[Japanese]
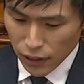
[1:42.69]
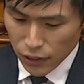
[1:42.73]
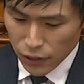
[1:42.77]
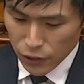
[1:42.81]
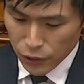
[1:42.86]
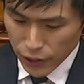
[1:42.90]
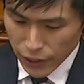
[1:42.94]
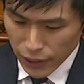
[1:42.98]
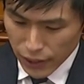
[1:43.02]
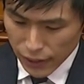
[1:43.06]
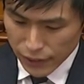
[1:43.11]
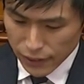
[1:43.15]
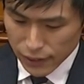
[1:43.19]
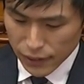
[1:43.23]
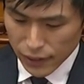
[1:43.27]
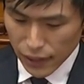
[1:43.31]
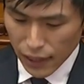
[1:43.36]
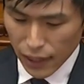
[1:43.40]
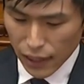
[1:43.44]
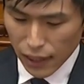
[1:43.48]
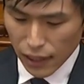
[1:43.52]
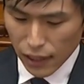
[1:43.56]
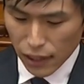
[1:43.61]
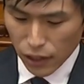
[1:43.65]
フリーランス
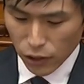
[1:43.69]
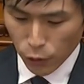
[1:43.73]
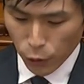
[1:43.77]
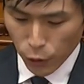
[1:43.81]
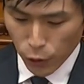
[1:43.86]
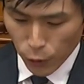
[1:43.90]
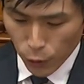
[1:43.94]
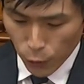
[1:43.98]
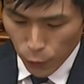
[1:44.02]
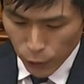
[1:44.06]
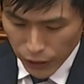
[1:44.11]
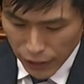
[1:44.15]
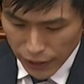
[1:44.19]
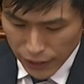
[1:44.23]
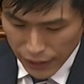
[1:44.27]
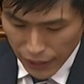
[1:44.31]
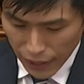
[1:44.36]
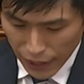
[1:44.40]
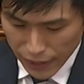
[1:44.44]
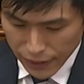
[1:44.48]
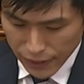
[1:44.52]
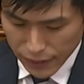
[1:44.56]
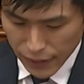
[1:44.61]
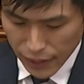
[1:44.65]
や雇用保険に
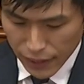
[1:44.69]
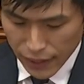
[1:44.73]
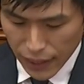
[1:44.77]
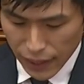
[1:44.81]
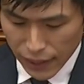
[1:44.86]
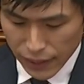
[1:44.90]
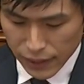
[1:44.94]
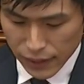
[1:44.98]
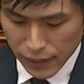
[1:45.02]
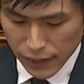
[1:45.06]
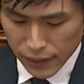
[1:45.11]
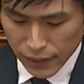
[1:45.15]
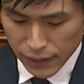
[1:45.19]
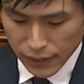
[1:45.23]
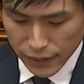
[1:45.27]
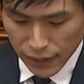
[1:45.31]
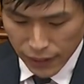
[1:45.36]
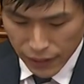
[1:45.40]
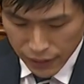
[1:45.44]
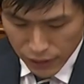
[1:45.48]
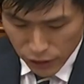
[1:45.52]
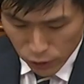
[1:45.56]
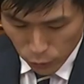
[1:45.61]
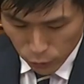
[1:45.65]
入っていない非
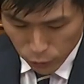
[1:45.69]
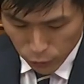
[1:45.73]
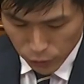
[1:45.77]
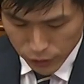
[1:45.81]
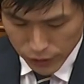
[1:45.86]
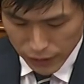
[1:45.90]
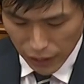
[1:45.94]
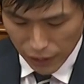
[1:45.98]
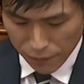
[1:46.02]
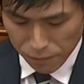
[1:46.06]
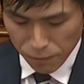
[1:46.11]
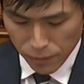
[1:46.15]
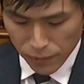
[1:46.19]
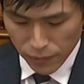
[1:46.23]
正規労働者、